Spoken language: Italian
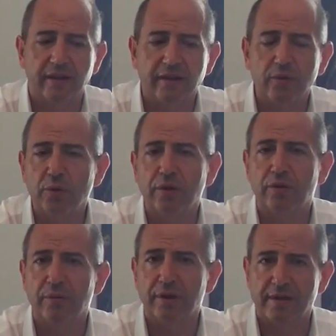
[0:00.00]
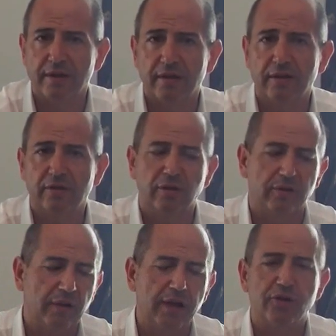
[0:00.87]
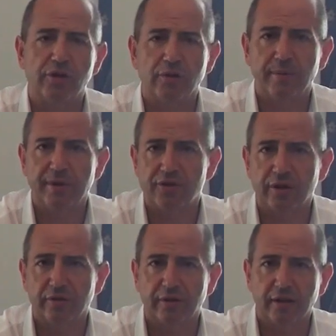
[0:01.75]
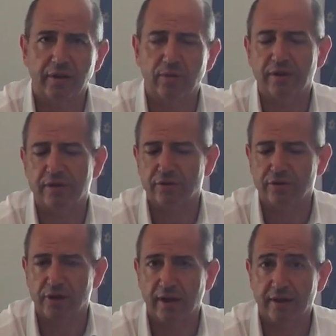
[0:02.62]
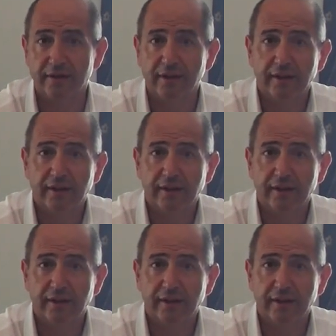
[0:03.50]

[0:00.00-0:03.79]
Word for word: in cui il Comune di Sant'Antonio ha il 5% delle quote sociali.